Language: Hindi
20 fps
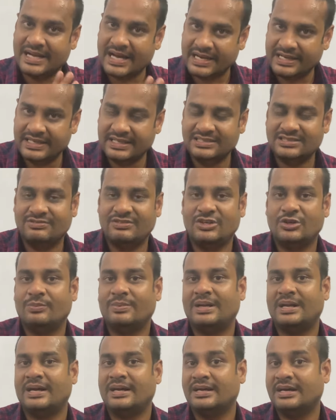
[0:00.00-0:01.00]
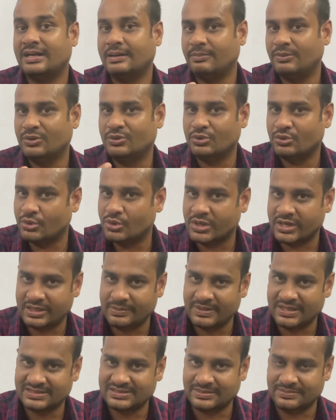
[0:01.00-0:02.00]
गाइडेंस वीडियो बनाकर आप लोगों को कई
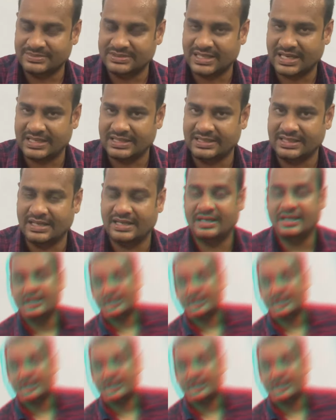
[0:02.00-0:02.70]
बार समझाई है